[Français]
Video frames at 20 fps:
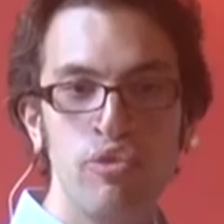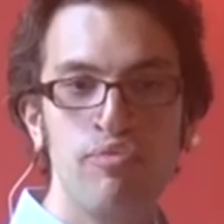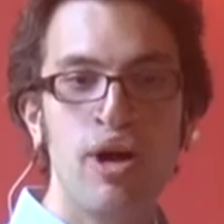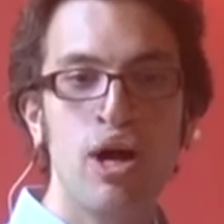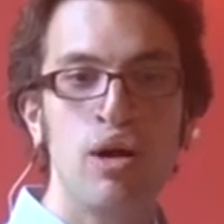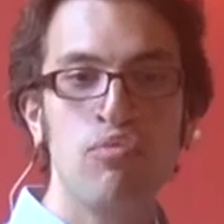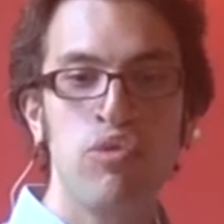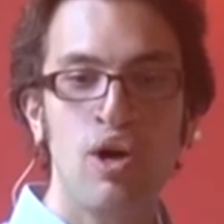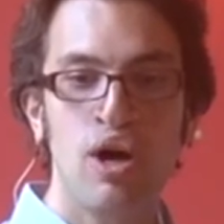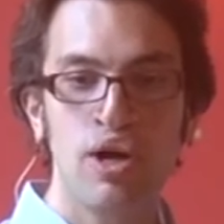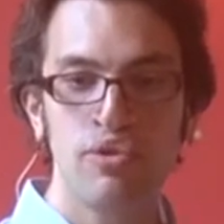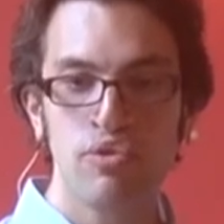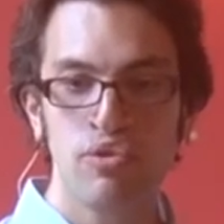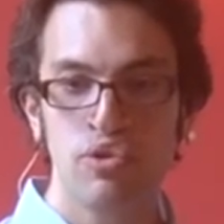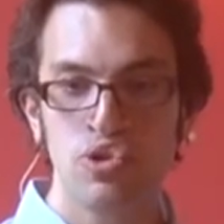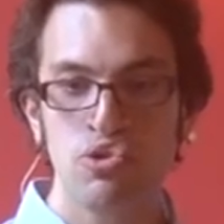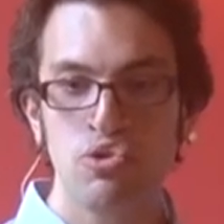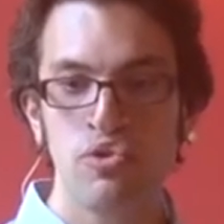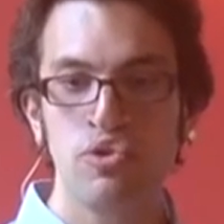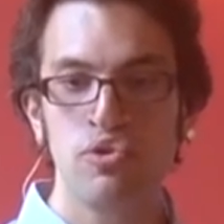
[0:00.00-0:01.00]
par rapport à
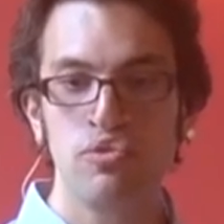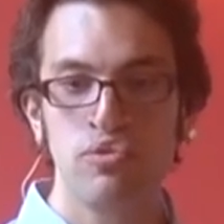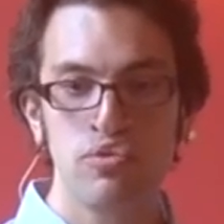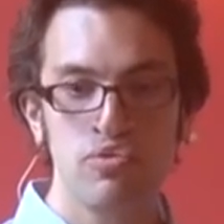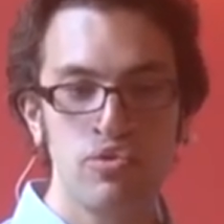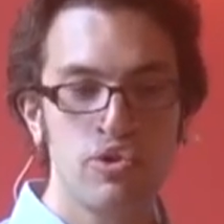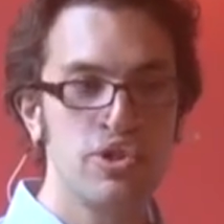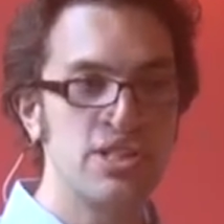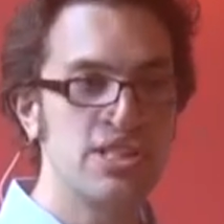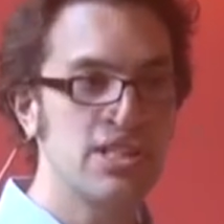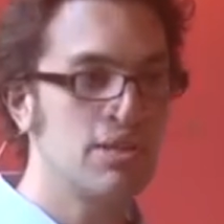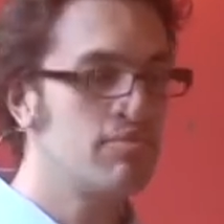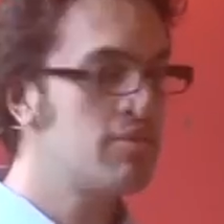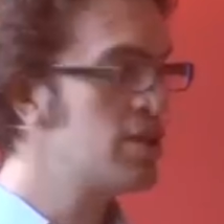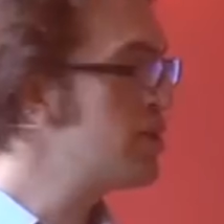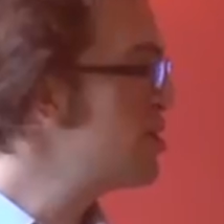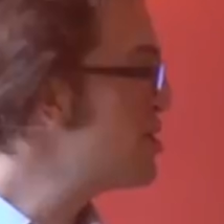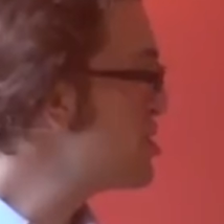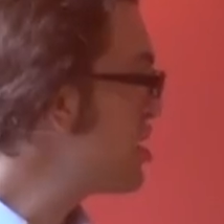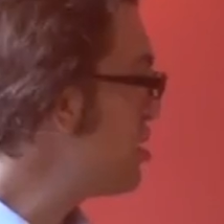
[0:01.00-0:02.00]
d'autres choses que vous connaissez
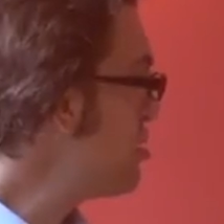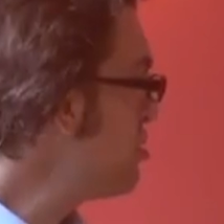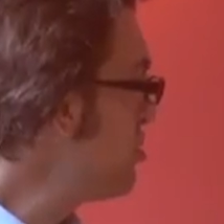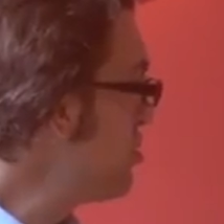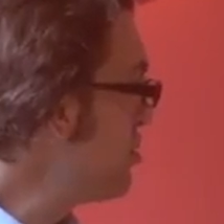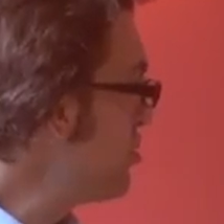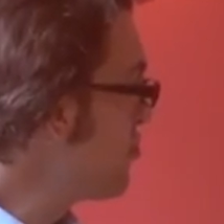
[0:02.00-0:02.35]
peut-être déjà.